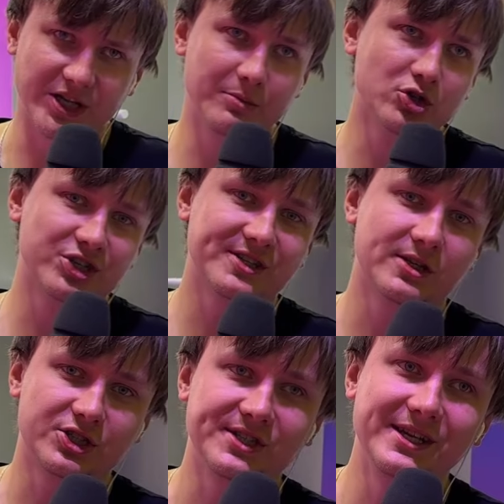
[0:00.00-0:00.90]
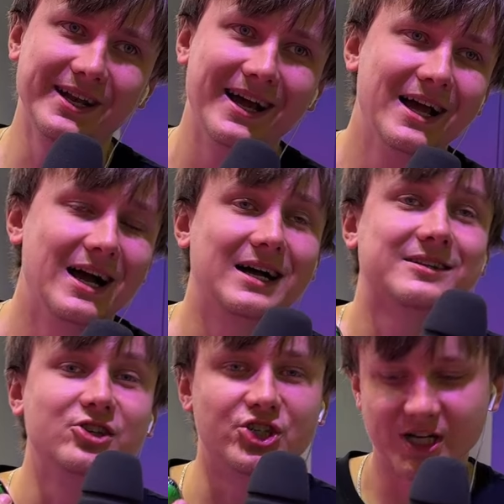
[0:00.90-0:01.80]
она может достаточно сильно
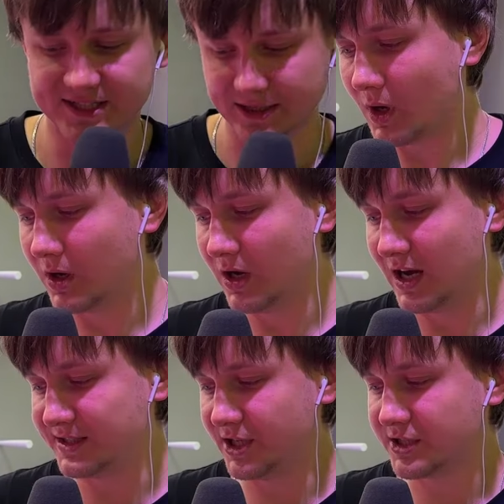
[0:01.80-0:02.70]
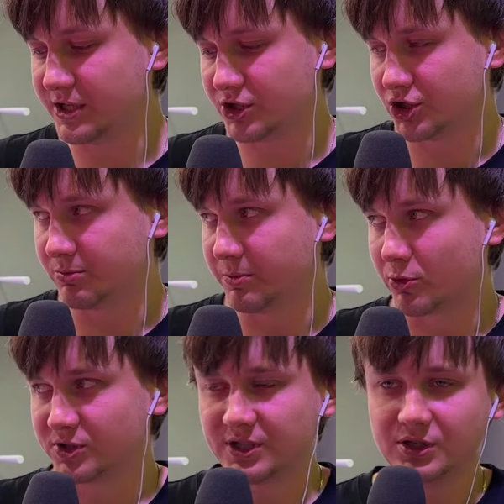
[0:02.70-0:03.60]
отличаться. А, а здесь, конечно же, мы
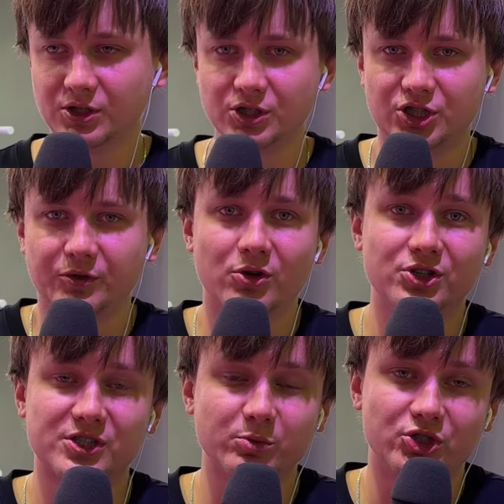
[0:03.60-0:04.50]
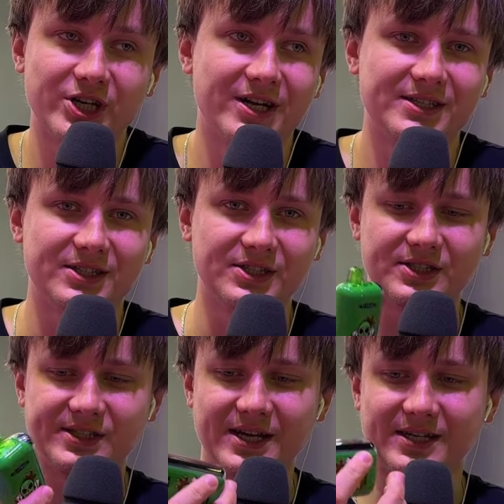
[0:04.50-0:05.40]
просто ничего не смущаясь и не
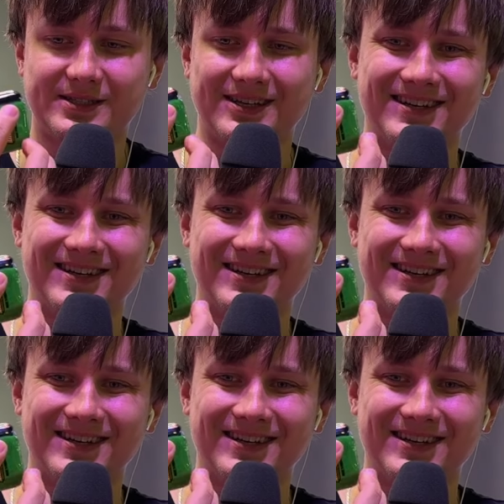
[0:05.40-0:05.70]
стесняясь,